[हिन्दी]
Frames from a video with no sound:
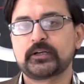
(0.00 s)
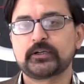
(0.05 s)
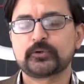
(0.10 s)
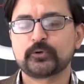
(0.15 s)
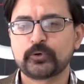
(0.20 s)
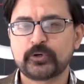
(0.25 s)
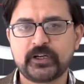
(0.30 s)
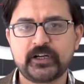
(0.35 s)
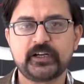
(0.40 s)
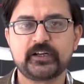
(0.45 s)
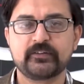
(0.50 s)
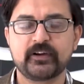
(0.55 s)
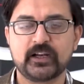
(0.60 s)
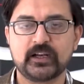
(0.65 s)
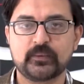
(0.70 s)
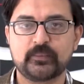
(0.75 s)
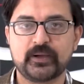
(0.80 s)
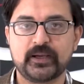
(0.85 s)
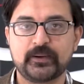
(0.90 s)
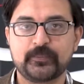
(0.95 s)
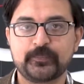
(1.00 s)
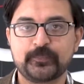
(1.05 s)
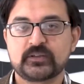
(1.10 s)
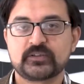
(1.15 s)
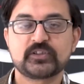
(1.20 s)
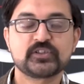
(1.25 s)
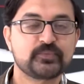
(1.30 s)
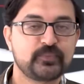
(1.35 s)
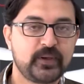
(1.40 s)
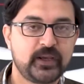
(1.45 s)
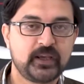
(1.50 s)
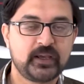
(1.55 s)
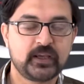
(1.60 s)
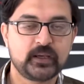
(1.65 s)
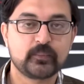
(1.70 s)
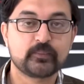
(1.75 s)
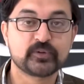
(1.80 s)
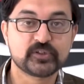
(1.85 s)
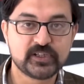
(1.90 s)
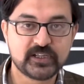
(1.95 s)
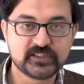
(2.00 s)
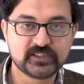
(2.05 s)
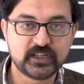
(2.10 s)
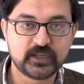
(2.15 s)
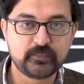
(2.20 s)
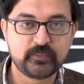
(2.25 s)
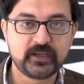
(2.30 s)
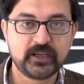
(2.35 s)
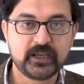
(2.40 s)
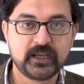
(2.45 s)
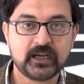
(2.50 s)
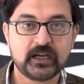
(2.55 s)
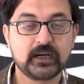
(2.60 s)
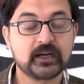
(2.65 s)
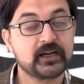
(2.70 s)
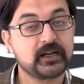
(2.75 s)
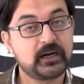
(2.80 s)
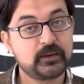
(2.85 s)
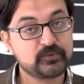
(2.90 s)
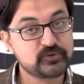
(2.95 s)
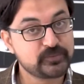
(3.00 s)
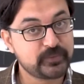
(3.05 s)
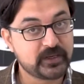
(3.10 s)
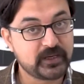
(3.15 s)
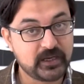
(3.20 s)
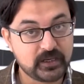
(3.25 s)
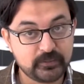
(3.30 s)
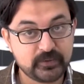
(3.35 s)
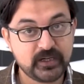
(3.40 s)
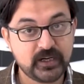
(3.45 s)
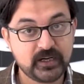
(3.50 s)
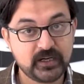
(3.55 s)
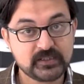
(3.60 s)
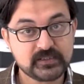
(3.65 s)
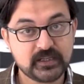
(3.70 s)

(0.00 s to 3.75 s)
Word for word: टोटली डेवलप है जिसमें पोजेशन भी है अगर आप उसमें घर बनाना